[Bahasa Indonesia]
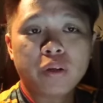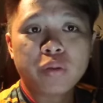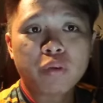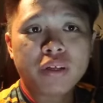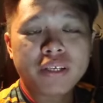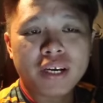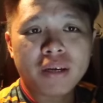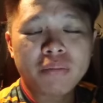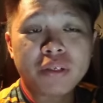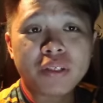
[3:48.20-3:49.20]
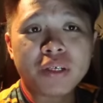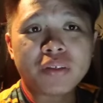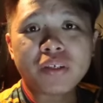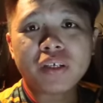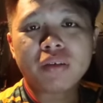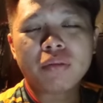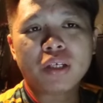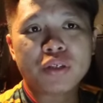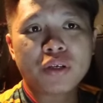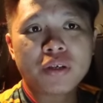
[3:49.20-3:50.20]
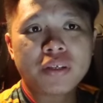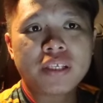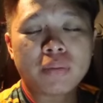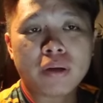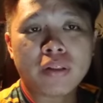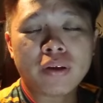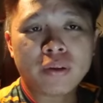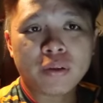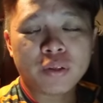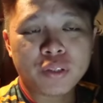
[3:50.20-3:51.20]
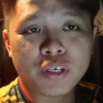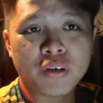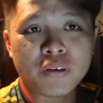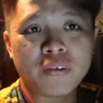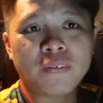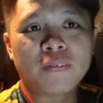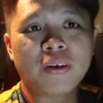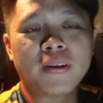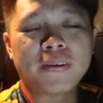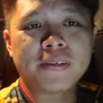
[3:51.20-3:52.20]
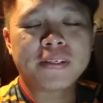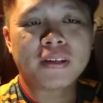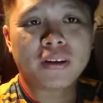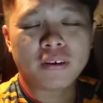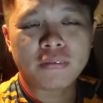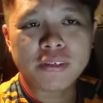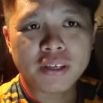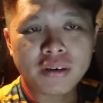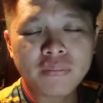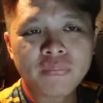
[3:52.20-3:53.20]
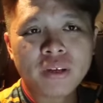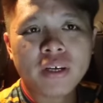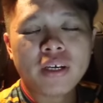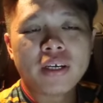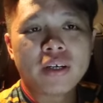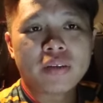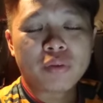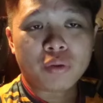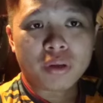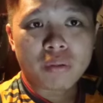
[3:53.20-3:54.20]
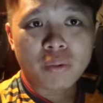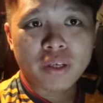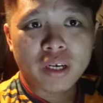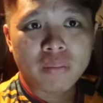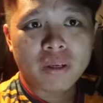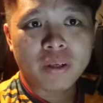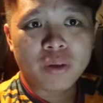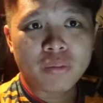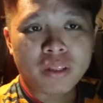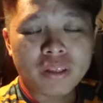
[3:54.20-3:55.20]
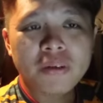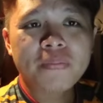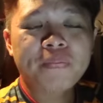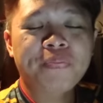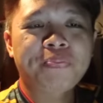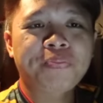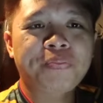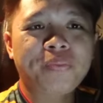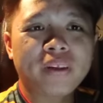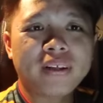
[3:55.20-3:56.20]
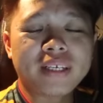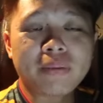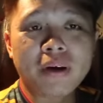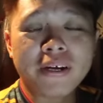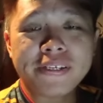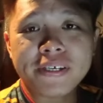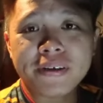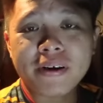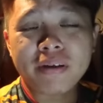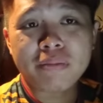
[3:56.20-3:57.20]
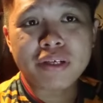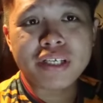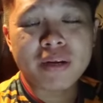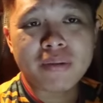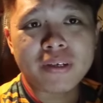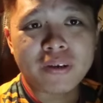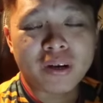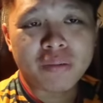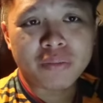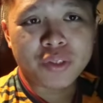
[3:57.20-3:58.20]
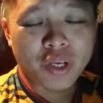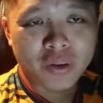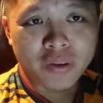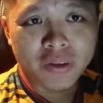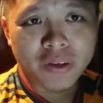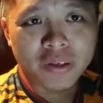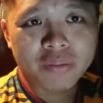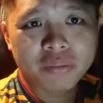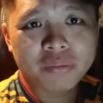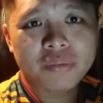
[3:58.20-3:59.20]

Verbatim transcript: Halo semua, salam sejahtera Malaysia. Selamat datang ke channel Fels Lifestyle. Tuan-tuan bapaknya amat dihormati. Terima kasih kerana bersama di dalam channel ini.